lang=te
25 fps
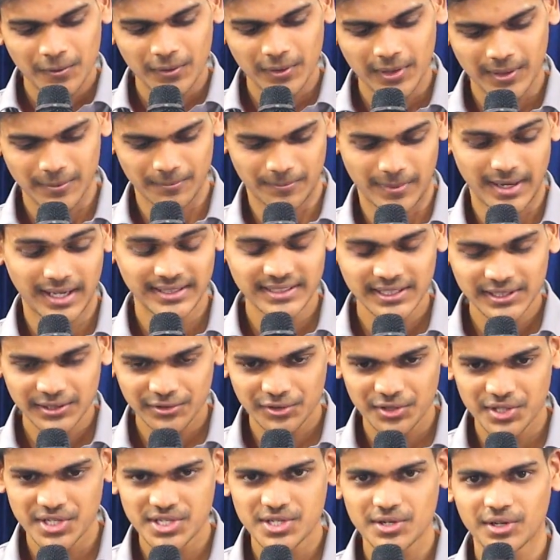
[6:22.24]
ఒక బాధ్యత
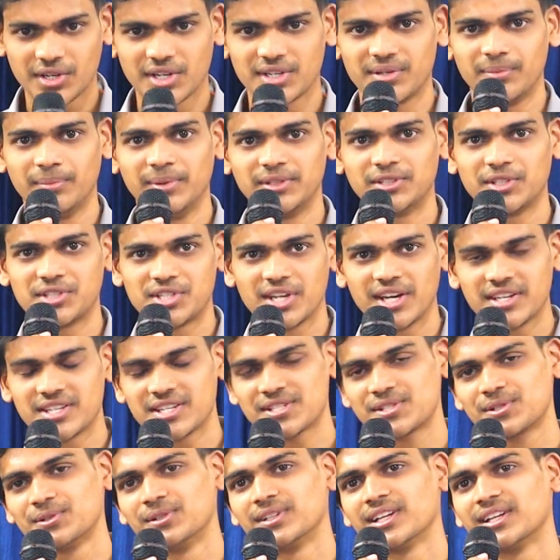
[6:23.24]
గురించి ఒక మీతో షేర్
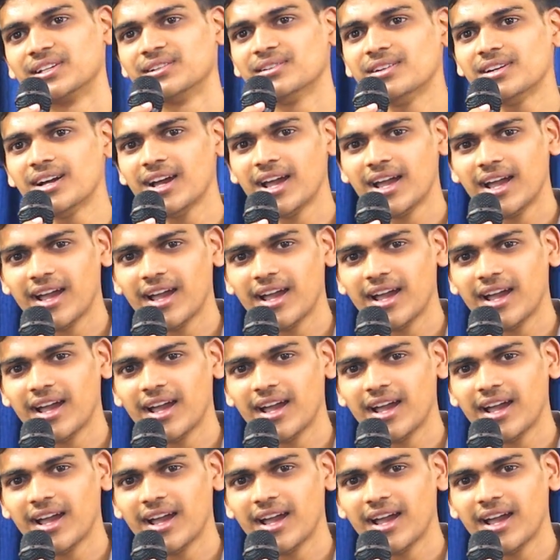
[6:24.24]
చేసుకుంటాను